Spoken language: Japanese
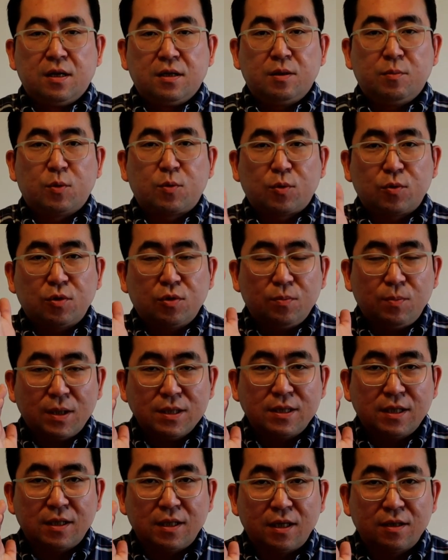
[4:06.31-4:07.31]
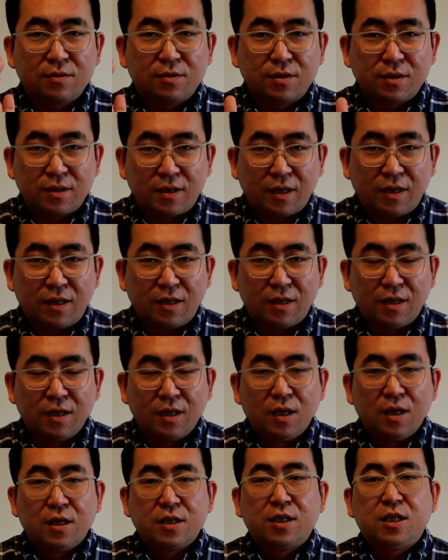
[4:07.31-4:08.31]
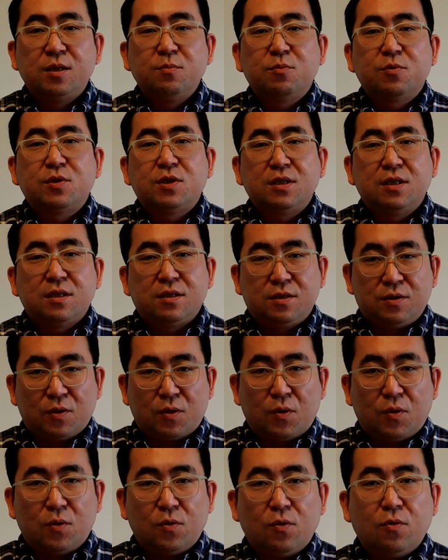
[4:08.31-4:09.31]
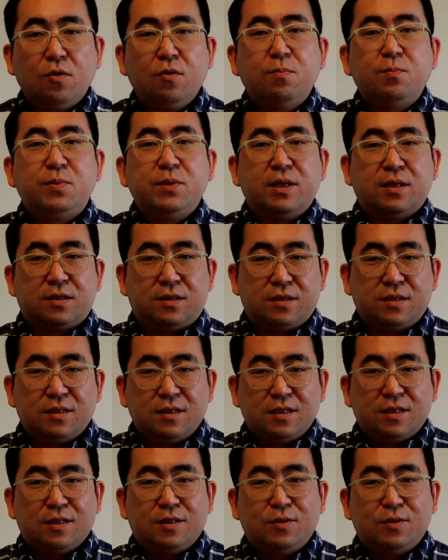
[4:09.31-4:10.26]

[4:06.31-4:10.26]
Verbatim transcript: でも言葉じゃなくて、気持ちですよ。オープンです。